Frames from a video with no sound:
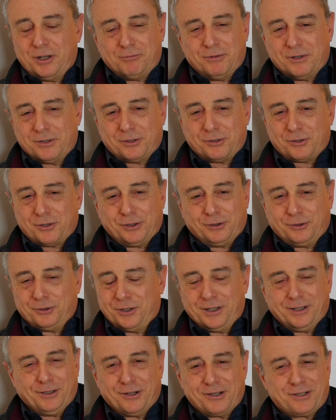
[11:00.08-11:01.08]
in questo
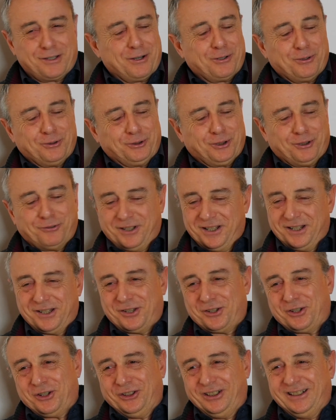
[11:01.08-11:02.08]
settore che non sia
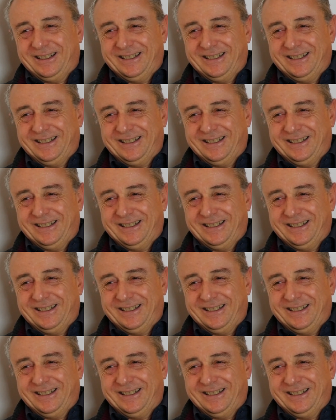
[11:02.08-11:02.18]
controverso,